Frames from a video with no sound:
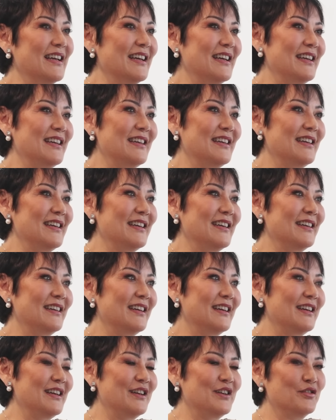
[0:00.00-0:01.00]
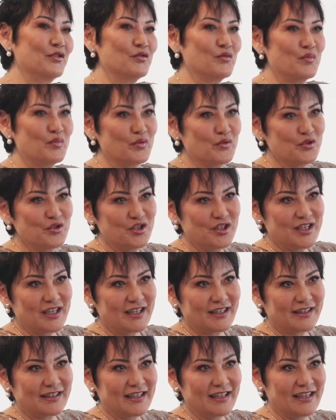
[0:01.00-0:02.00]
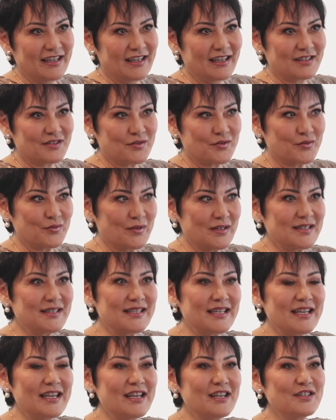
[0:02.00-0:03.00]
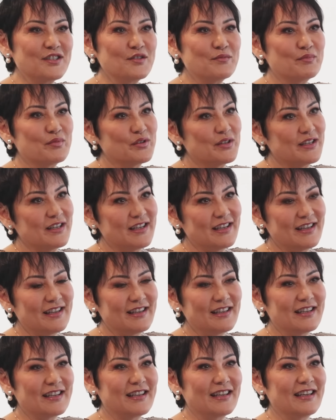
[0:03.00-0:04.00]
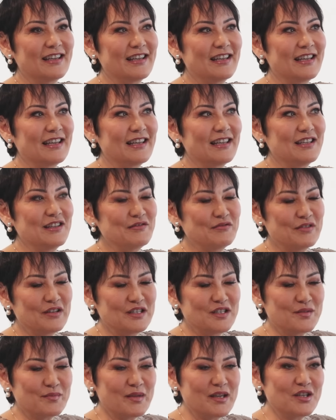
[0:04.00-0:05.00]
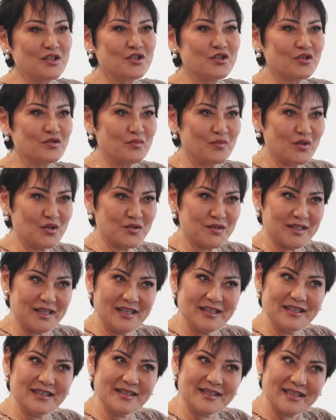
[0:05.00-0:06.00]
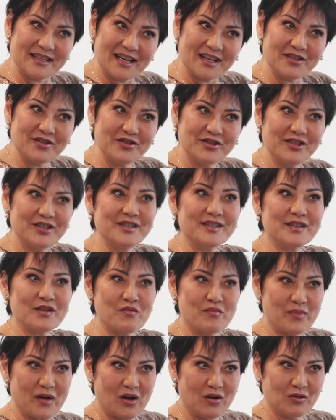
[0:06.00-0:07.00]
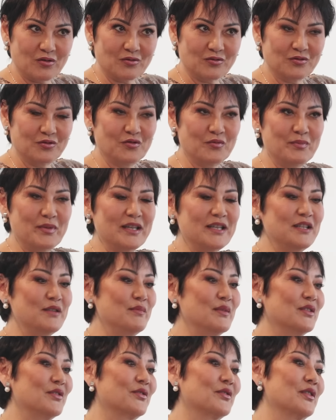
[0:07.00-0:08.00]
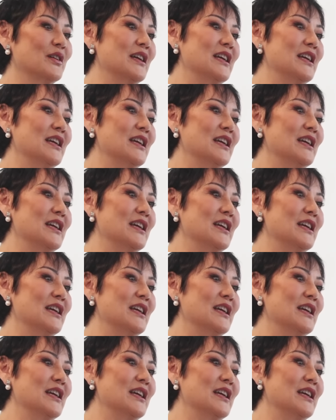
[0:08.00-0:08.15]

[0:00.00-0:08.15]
É, eu não pude ir até a sua sede porque, é, infelizmente, eu não posso sair da cidade de São Paulo, no perímetro.